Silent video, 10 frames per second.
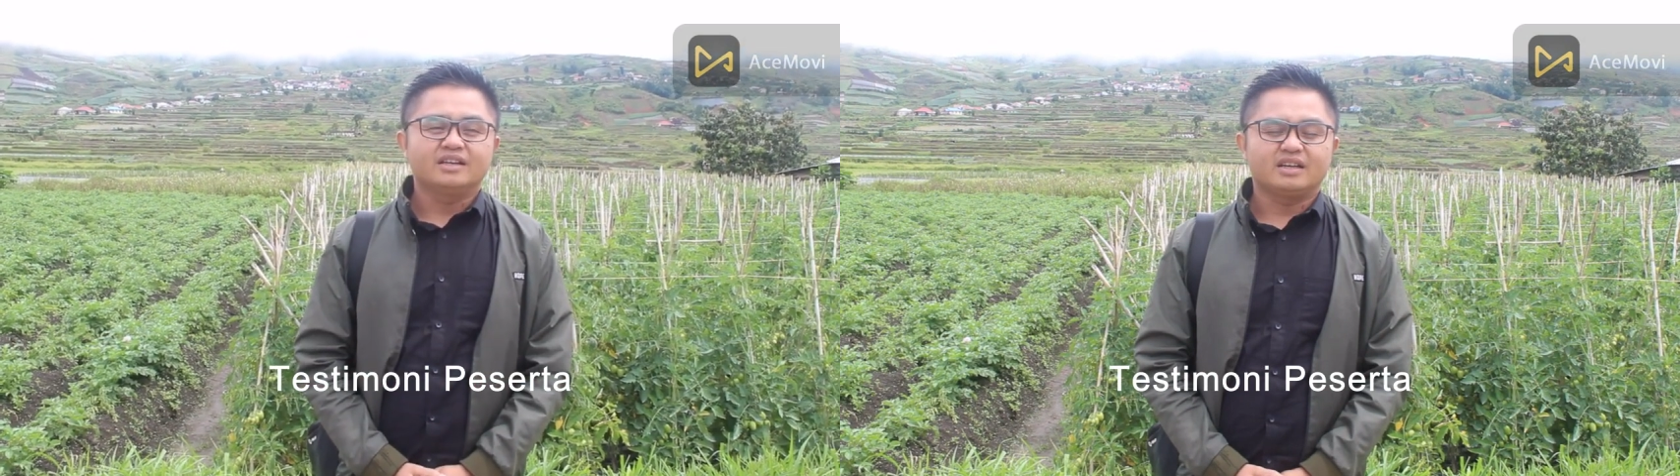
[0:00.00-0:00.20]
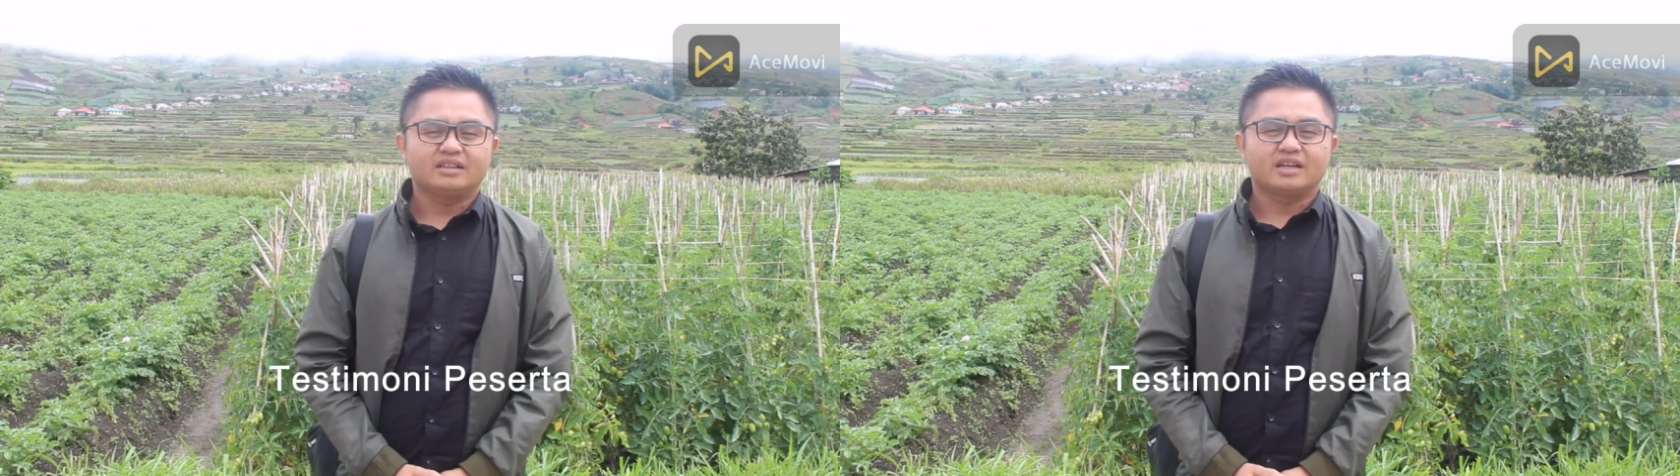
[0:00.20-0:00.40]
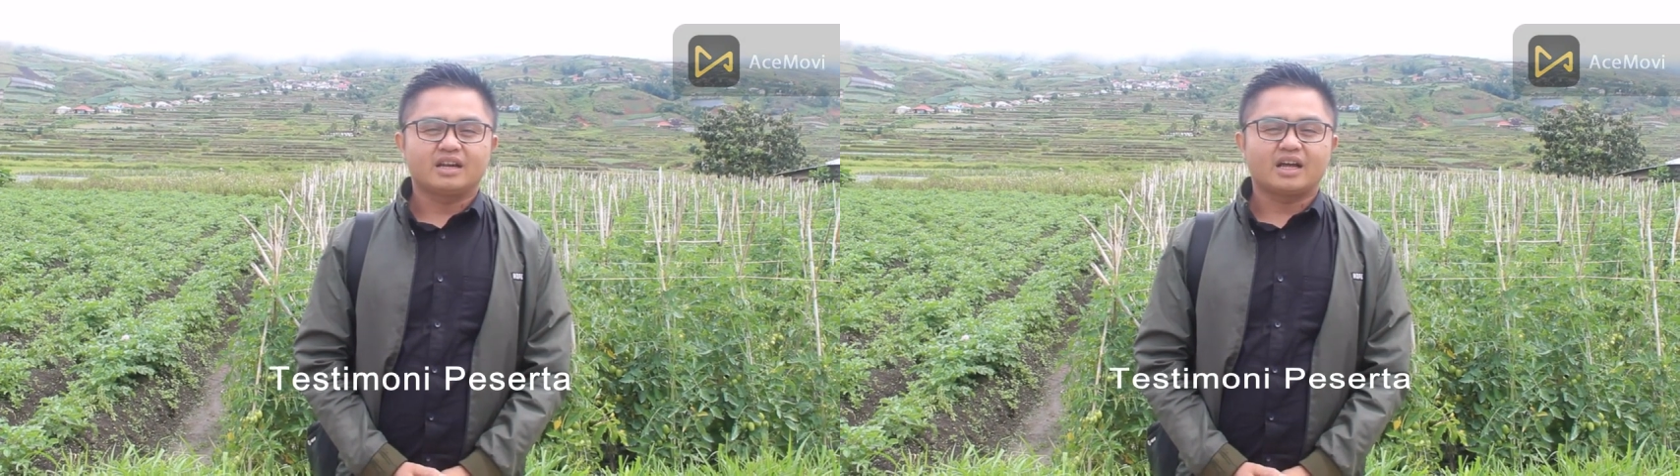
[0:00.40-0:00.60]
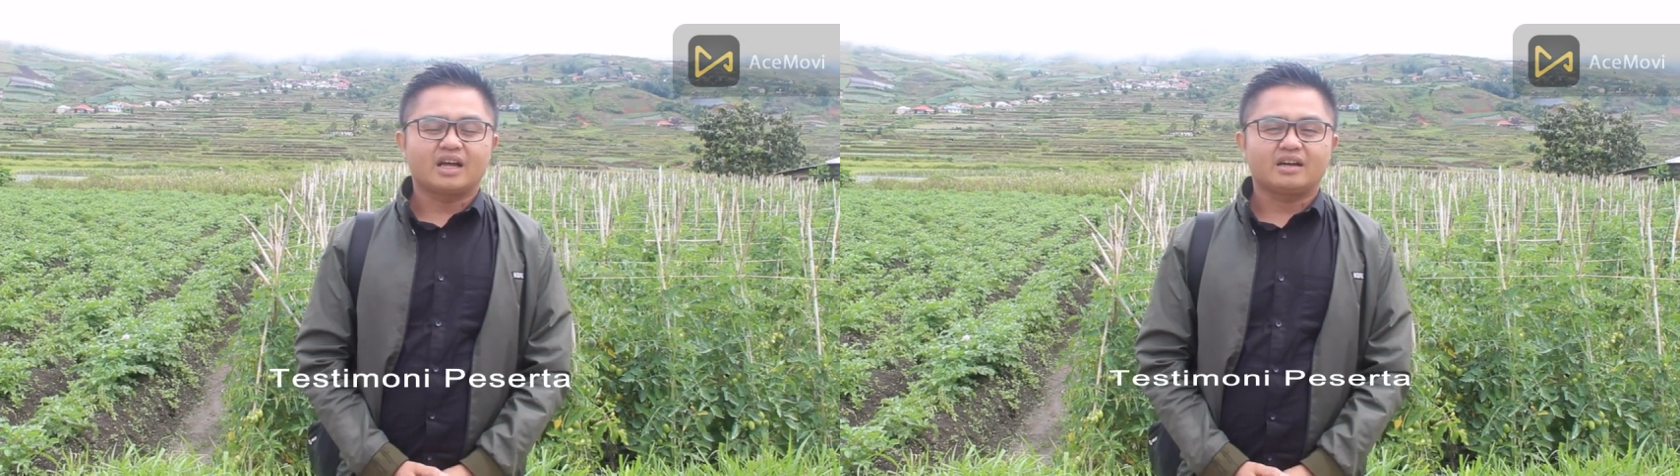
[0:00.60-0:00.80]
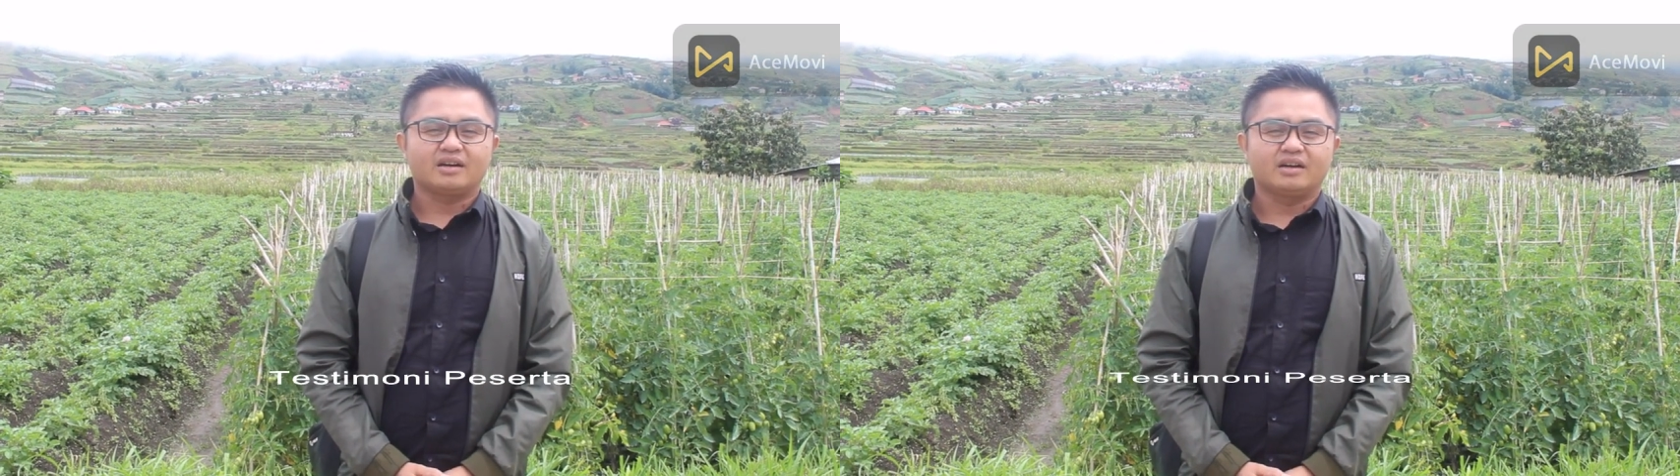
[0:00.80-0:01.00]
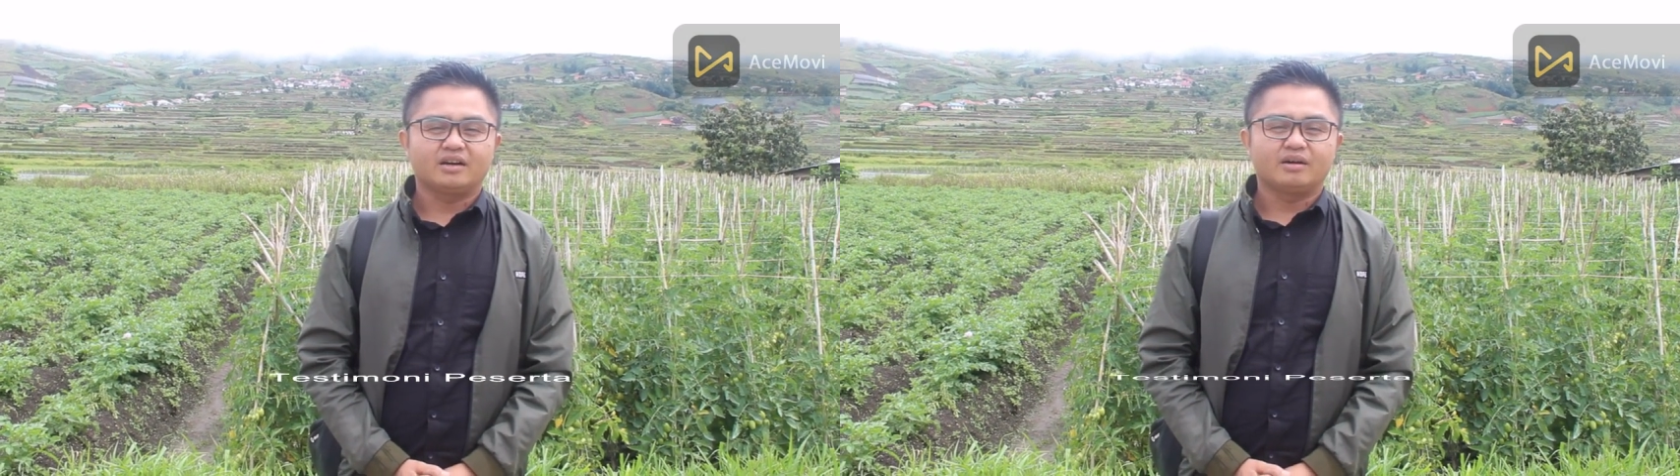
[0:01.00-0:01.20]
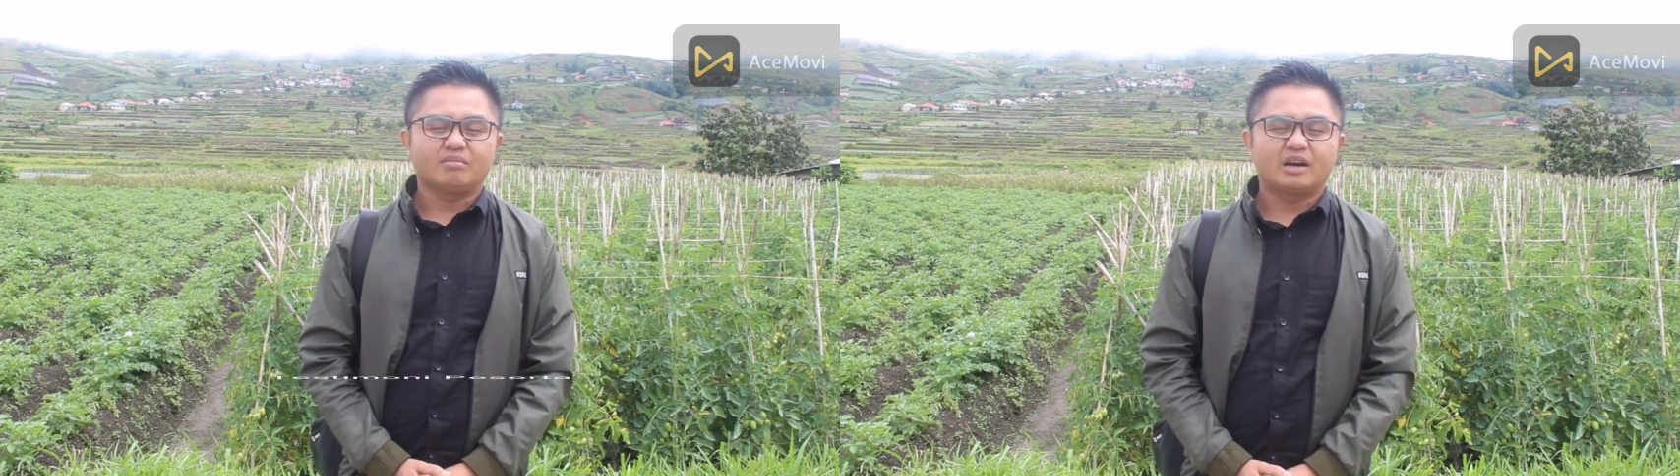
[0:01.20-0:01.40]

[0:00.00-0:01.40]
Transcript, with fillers: yang telah uh,